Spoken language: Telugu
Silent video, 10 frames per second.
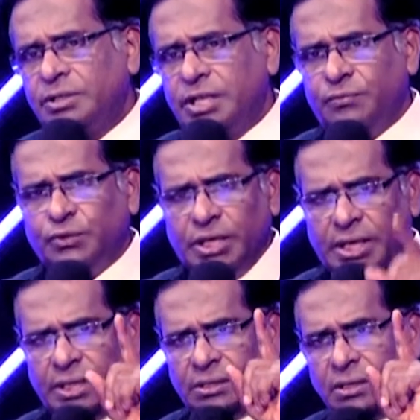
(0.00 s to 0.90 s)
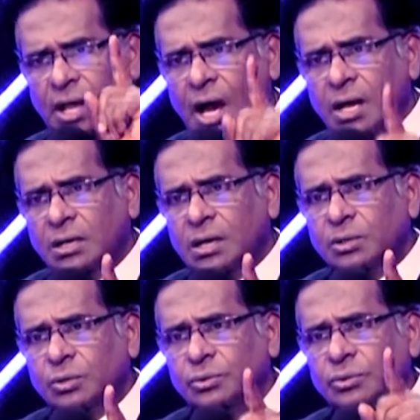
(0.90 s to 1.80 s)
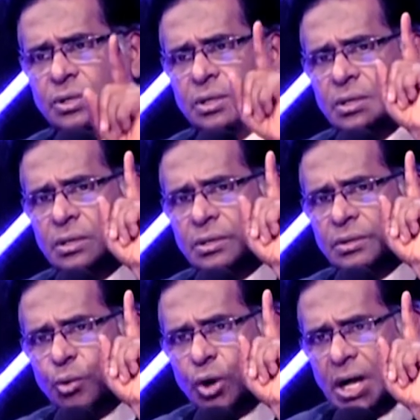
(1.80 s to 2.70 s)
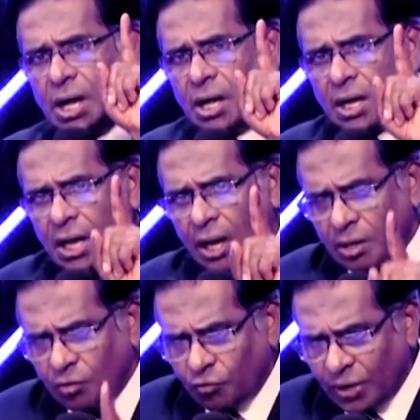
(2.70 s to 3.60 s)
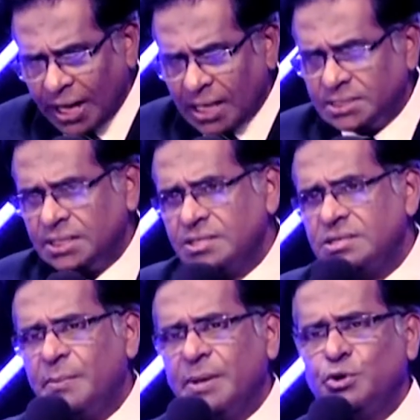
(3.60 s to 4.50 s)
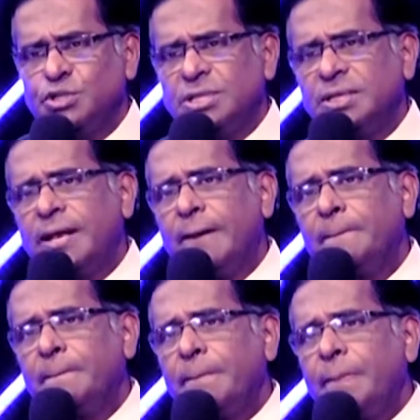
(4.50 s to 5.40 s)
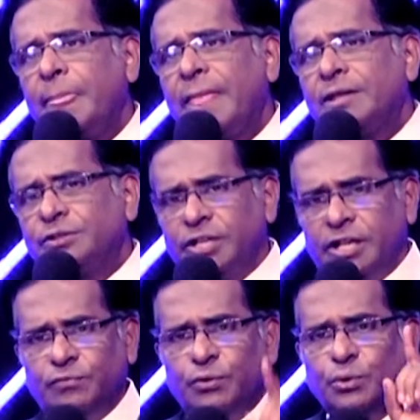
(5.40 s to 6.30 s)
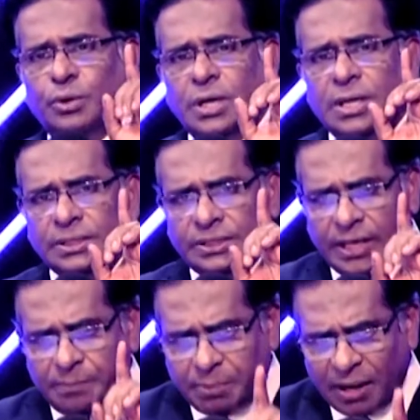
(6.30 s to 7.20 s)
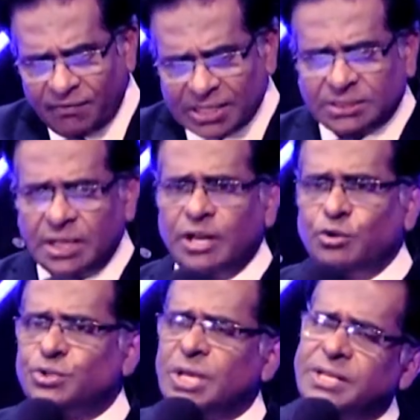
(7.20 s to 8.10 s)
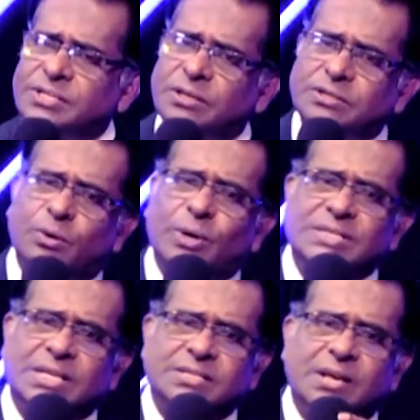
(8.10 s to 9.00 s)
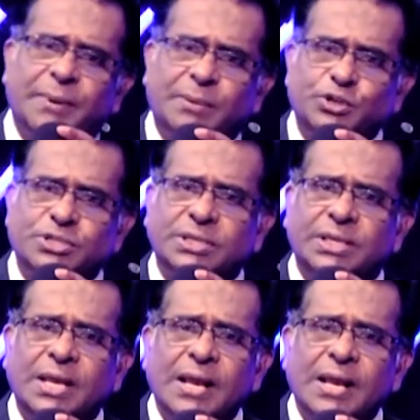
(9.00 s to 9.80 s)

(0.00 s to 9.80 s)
నీవు నీ నాలుకకు ఒక కళ్ళం వేయాల్సిన సమయం వచ్చింది నీవు నీ ప్రవర్తనను సరిచేసుకోవాల్సిన సమయం వచ్చింది